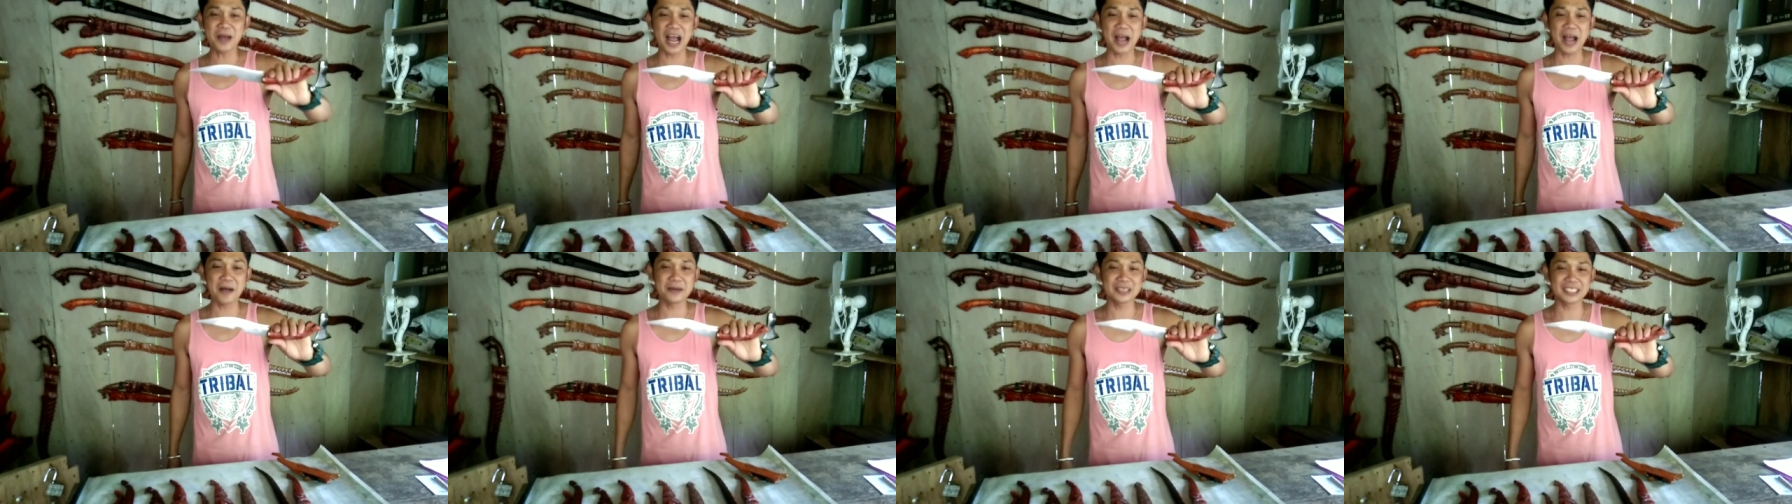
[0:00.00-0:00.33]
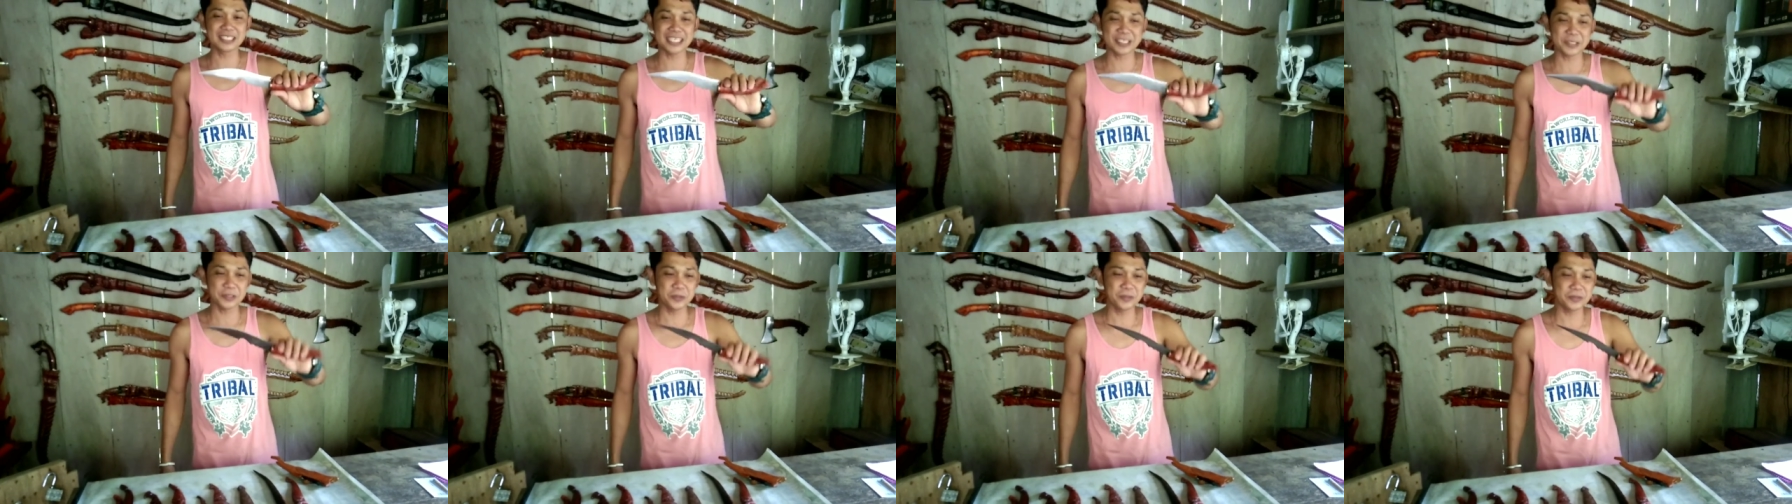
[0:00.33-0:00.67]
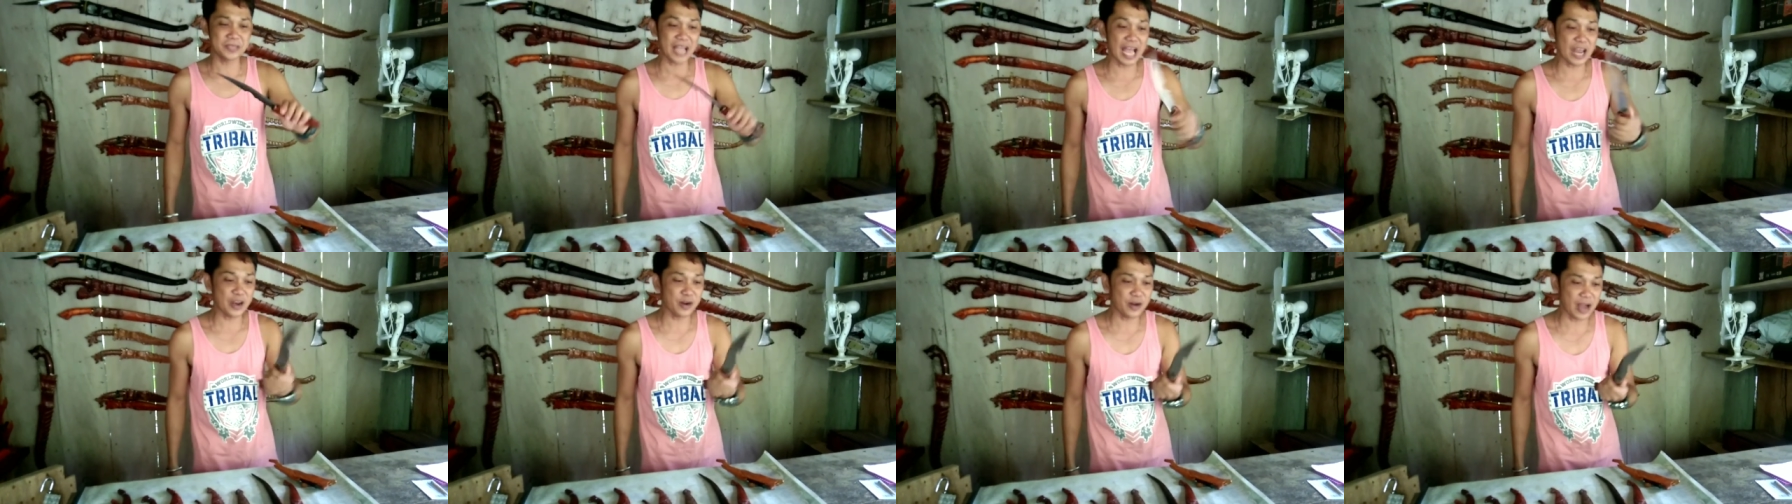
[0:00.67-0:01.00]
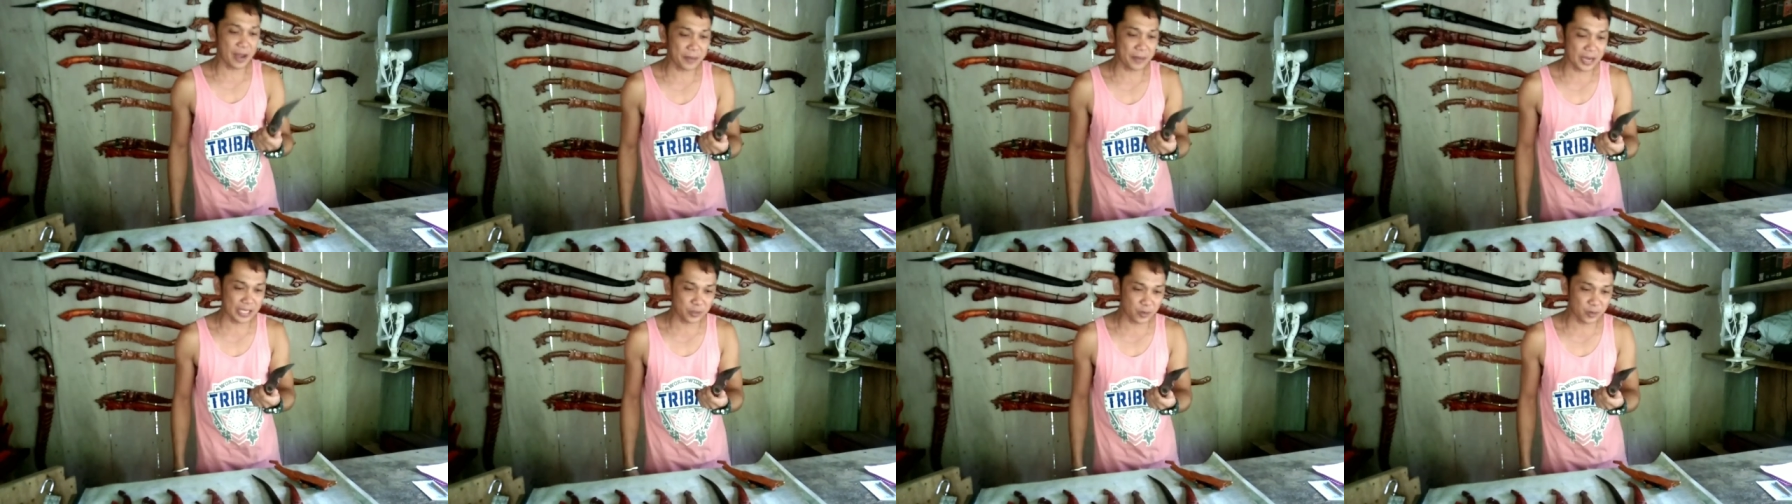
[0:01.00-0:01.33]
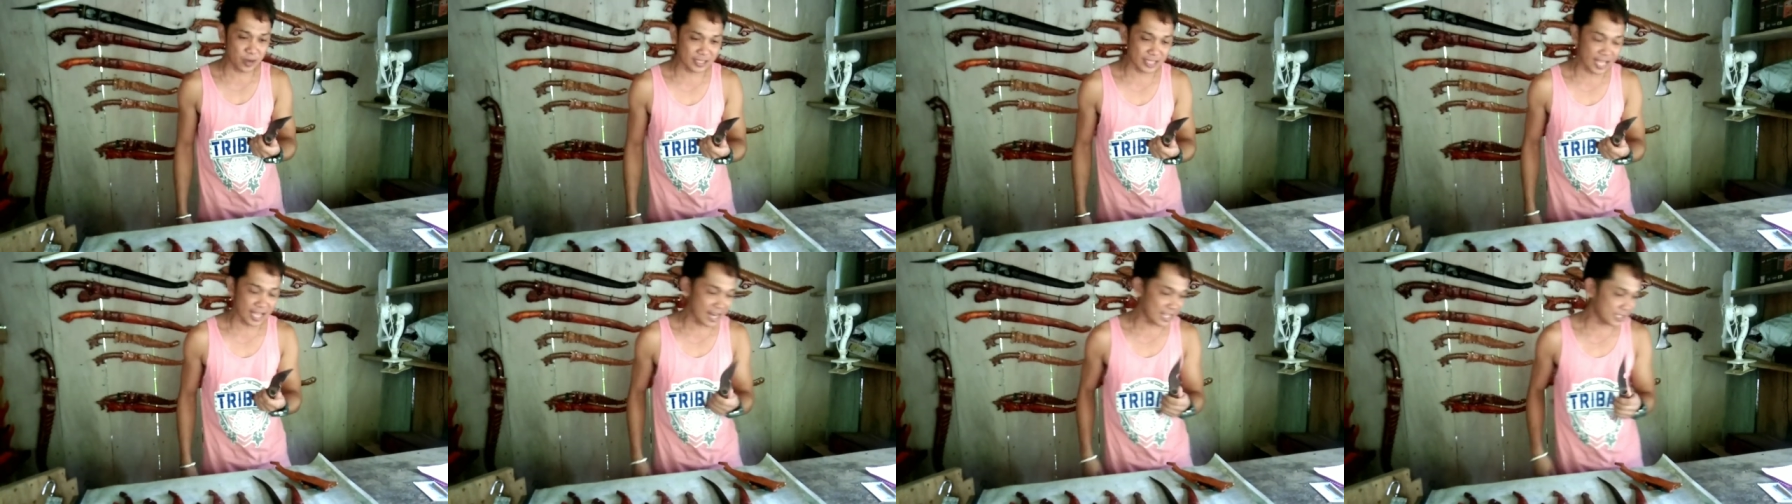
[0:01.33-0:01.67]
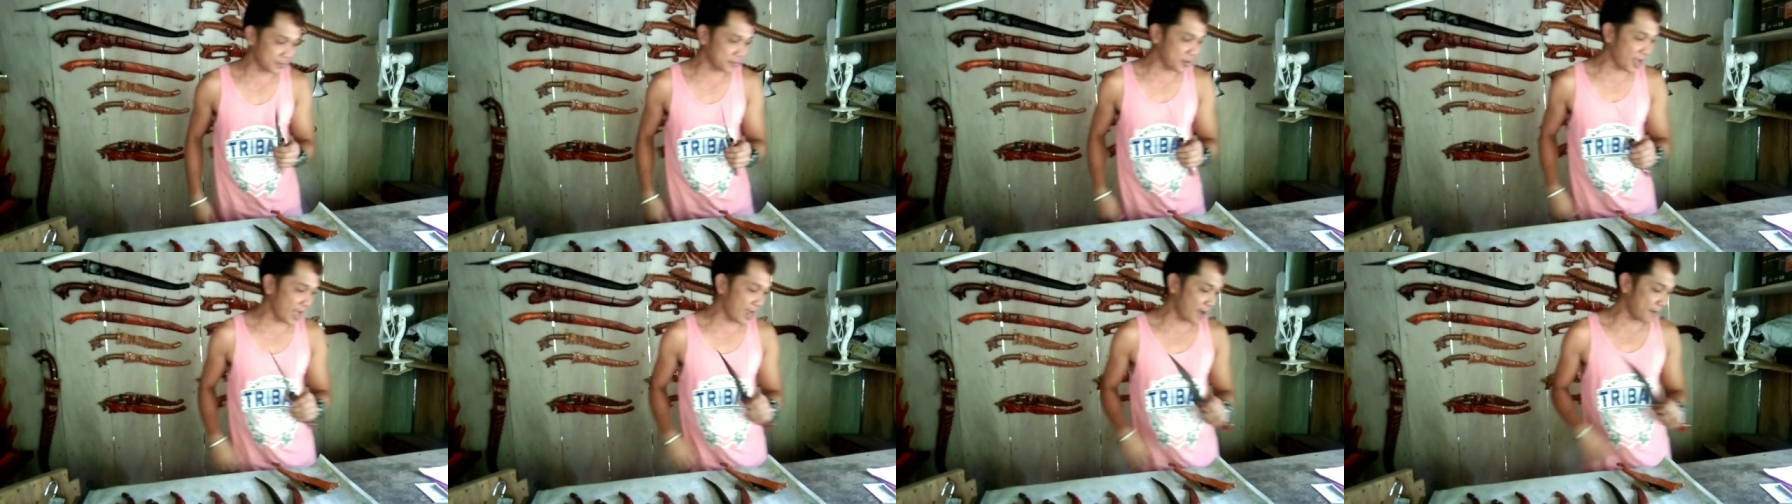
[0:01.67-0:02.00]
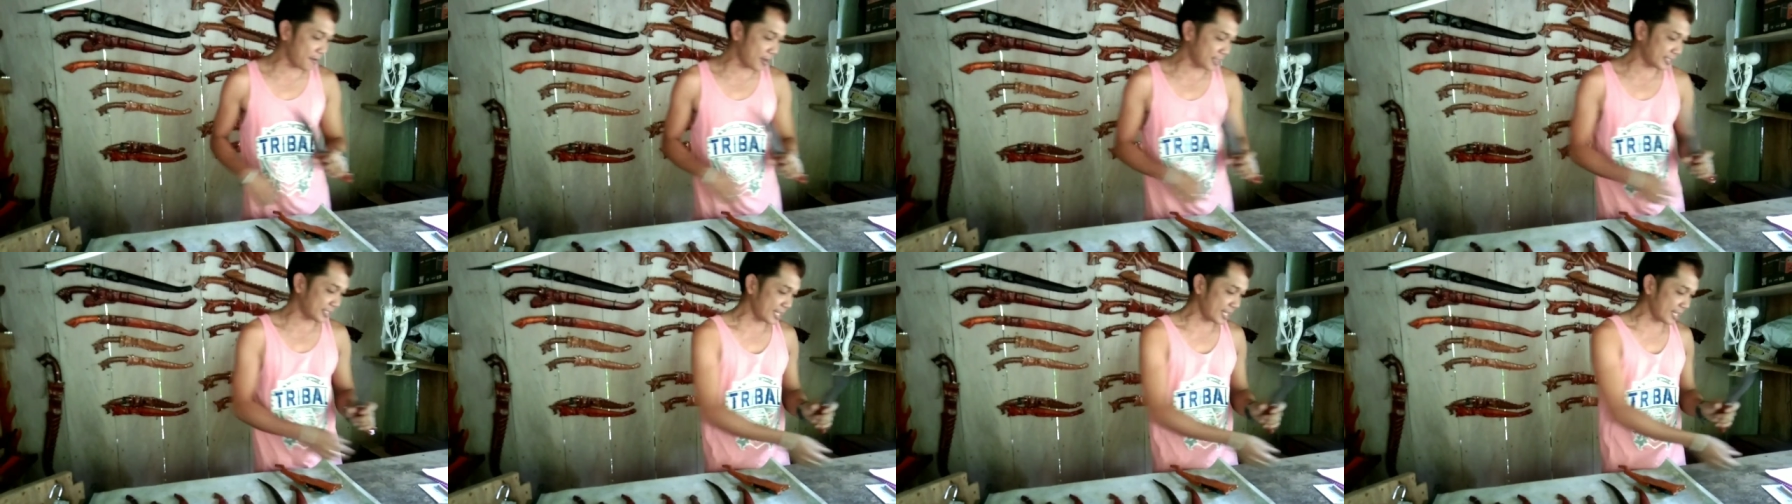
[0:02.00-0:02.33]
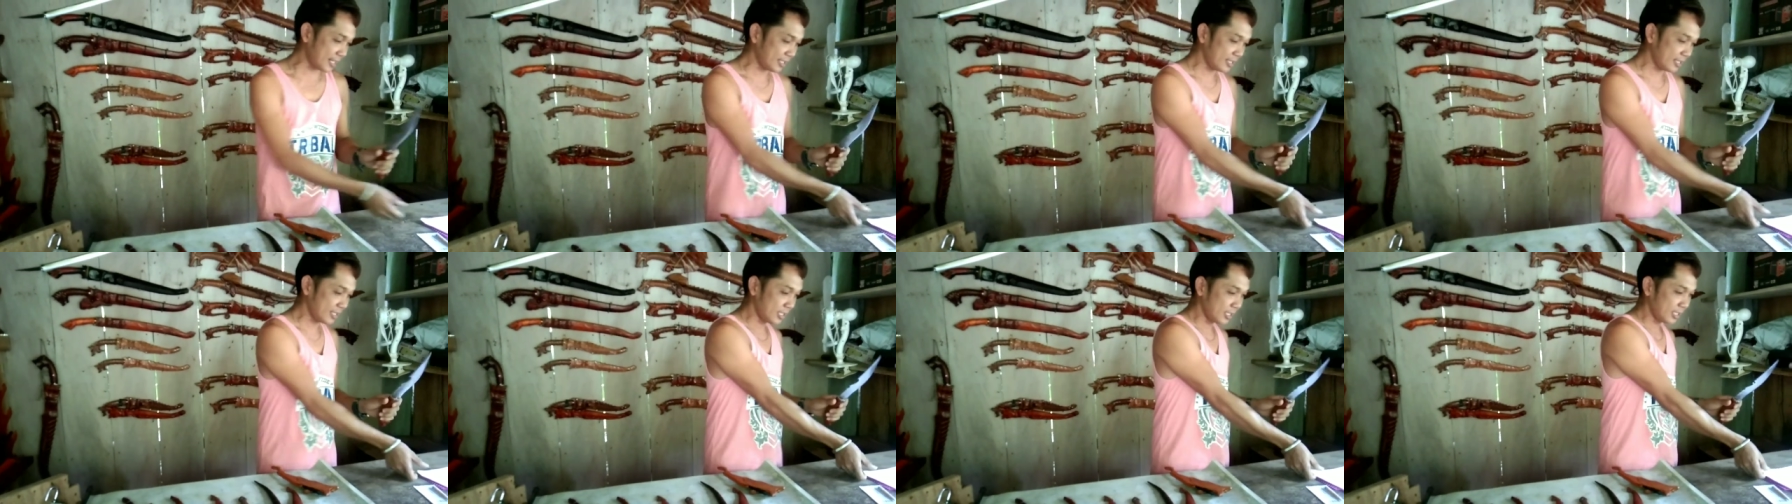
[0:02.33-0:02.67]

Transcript: mga kamaster kung gaano nga ba ito katalas mga kamaster.